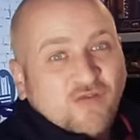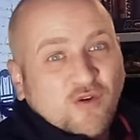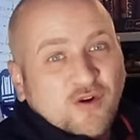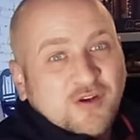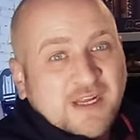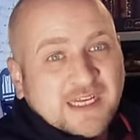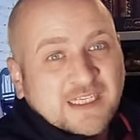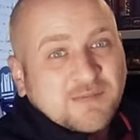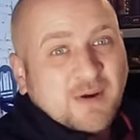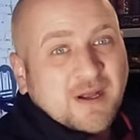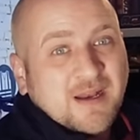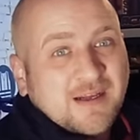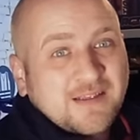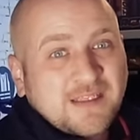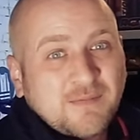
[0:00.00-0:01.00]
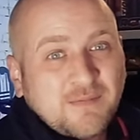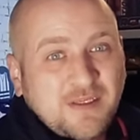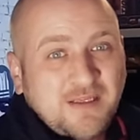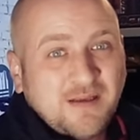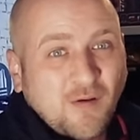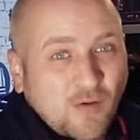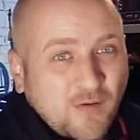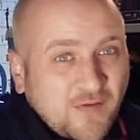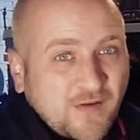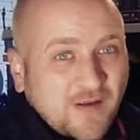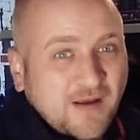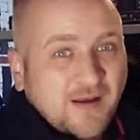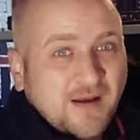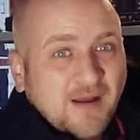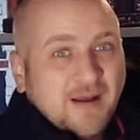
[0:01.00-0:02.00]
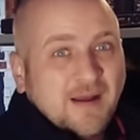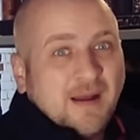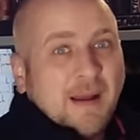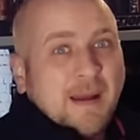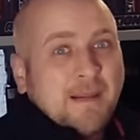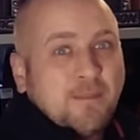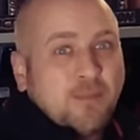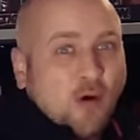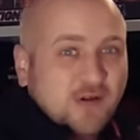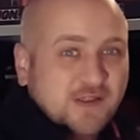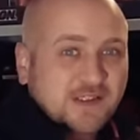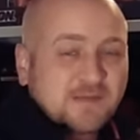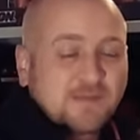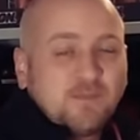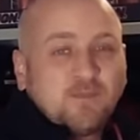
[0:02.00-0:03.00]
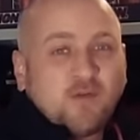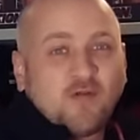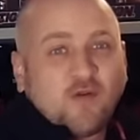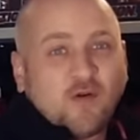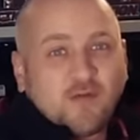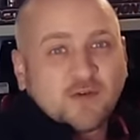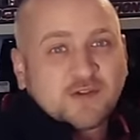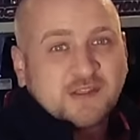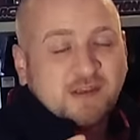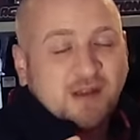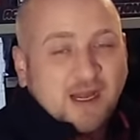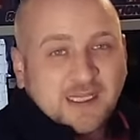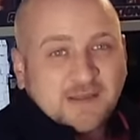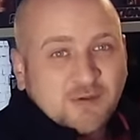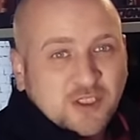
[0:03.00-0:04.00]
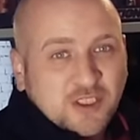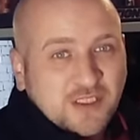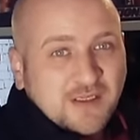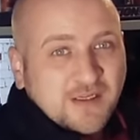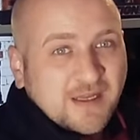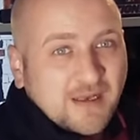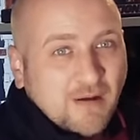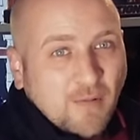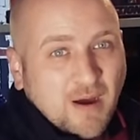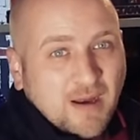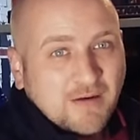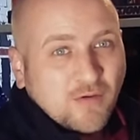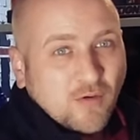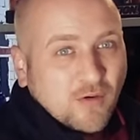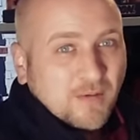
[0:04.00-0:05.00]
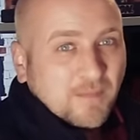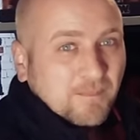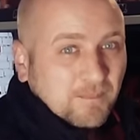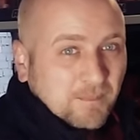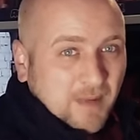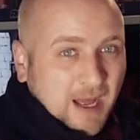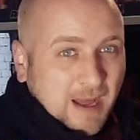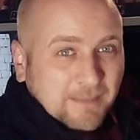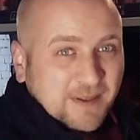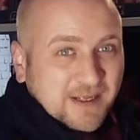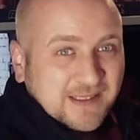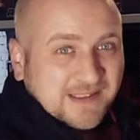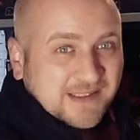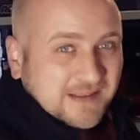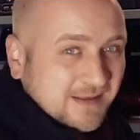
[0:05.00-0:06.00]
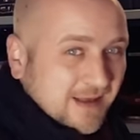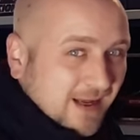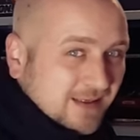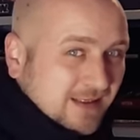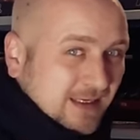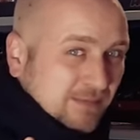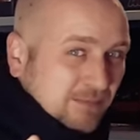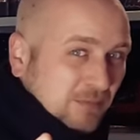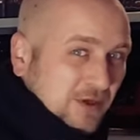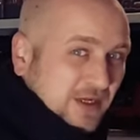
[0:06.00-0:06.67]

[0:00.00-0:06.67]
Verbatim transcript: füllen erstmal langsam hier unsere äh, Boxen, bevor wir uns die Eismaschine genauer angucken. Ab geht's nach dem